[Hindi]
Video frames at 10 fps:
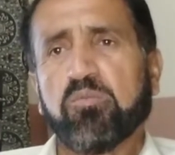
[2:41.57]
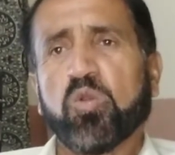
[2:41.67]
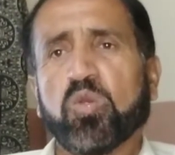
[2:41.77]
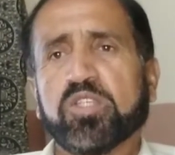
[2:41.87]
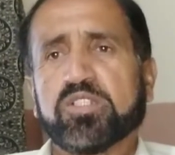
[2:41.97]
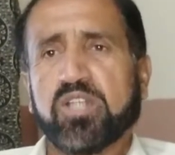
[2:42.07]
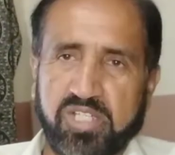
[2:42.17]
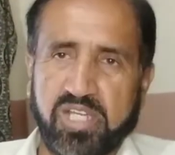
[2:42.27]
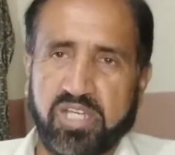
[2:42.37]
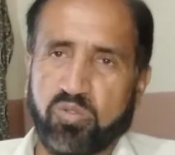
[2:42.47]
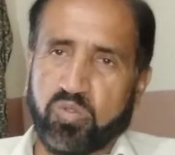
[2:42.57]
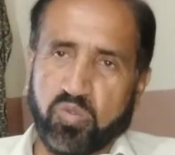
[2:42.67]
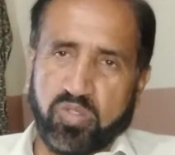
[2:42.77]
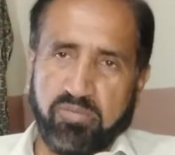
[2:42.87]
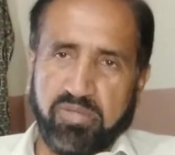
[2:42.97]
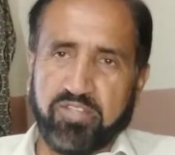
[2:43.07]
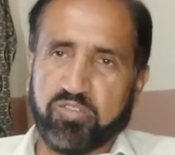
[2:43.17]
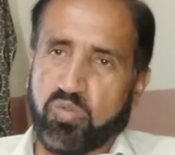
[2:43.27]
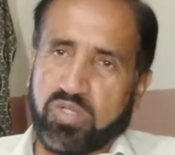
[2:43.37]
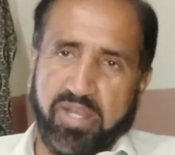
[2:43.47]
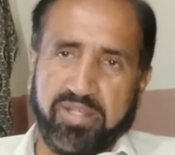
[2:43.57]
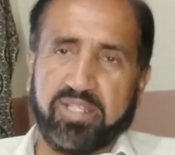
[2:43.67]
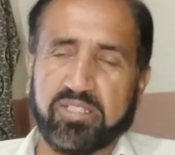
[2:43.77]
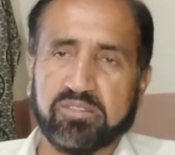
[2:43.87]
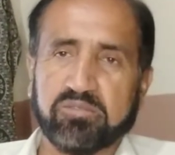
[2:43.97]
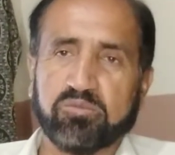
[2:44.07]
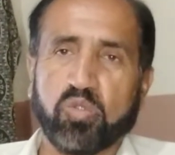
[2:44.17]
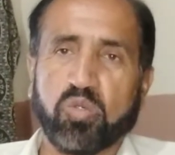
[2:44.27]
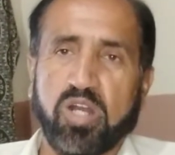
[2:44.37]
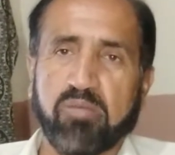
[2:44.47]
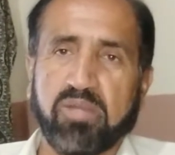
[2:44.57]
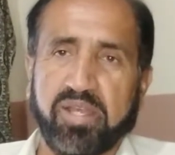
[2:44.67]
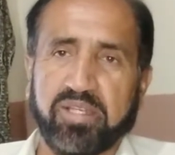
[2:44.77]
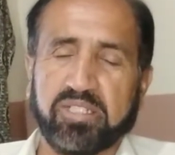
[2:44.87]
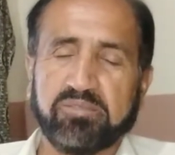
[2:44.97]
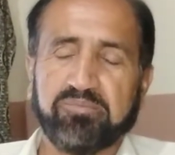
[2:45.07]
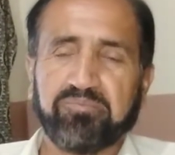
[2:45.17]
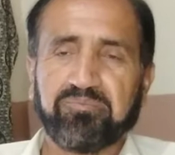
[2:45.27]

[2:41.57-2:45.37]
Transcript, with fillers: ब्रोकेज है उन लोगों के पास वो कर रहे हैं लोग काम कर रहे हैं